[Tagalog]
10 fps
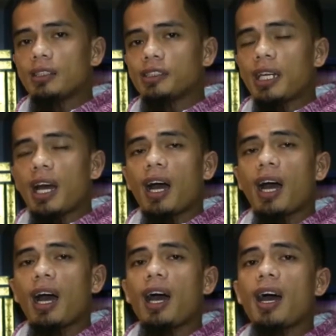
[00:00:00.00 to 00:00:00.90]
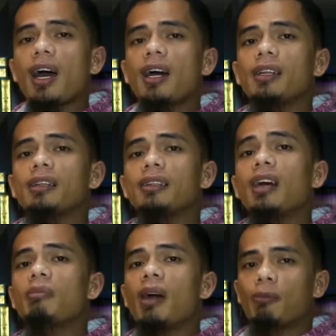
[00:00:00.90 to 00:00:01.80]
sa lahat
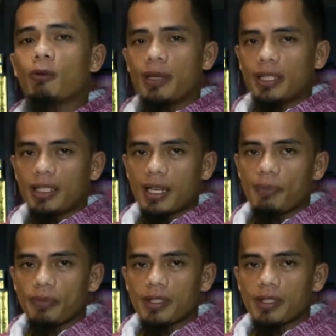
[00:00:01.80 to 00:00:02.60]
ng mga propeta